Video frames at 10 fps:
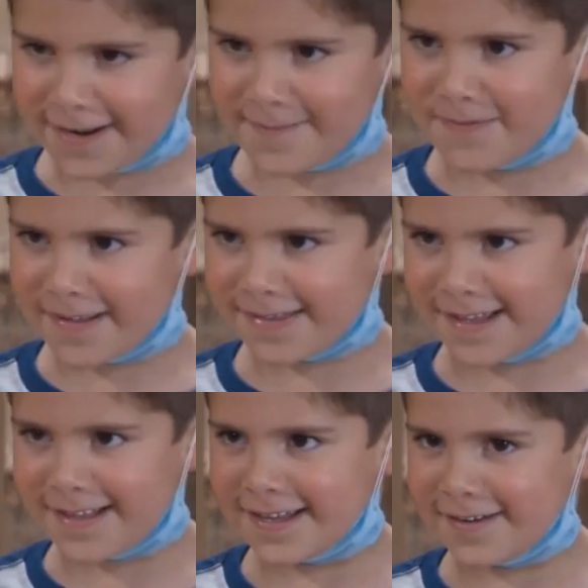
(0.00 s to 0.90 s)
qué
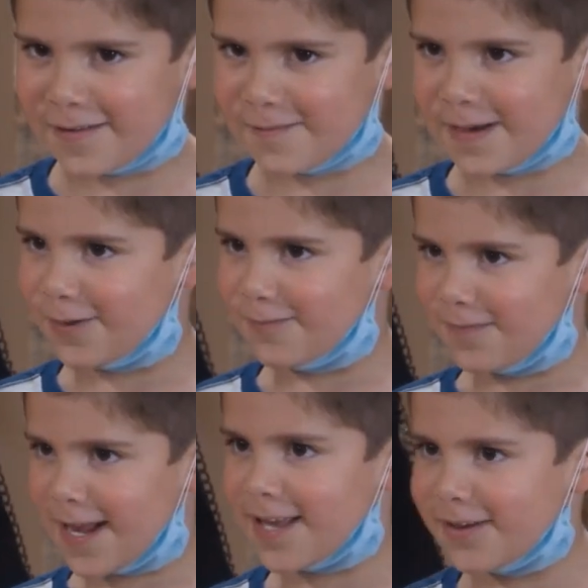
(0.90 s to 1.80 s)
pastel si no es mi
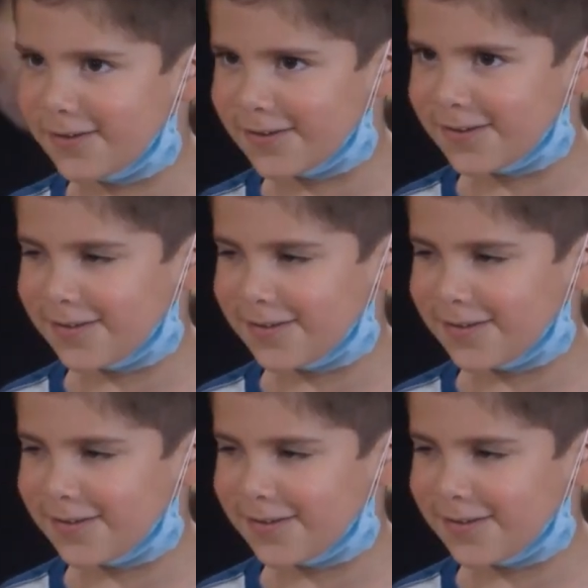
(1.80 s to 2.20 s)
cumpleaños?